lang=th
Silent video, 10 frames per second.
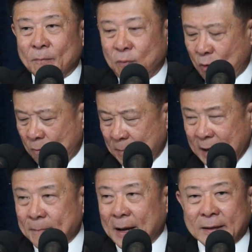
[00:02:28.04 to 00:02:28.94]
ผม
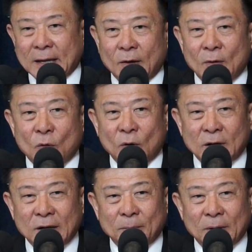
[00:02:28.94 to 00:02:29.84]
ไม่มั่นใจว่าคน
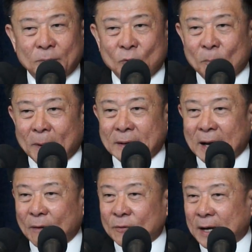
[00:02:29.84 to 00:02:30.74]
ที่มีภูมิปัญ
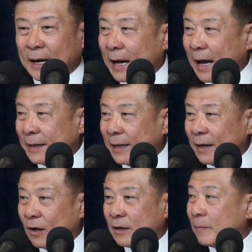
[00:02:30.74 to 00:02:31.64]
ญาวิชาการดี
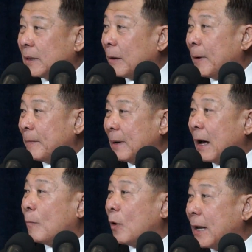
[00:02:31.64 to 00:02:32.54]
แล้วนี่มันจะเป็นนั
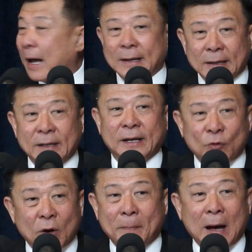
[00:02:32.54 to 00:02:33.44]
กบริหารที่ดี
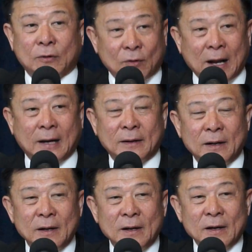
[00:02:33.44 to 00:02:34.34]
ด้วยเปล่าเท่านั้น
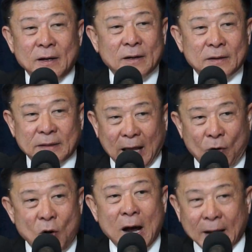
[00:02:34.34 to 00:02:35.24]
แต่
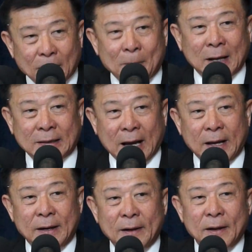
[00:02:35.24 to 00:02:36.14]
ก็ให้กำลังใจ
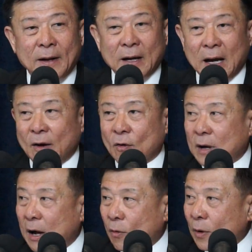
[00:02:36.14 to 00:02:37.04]
แล้วเขา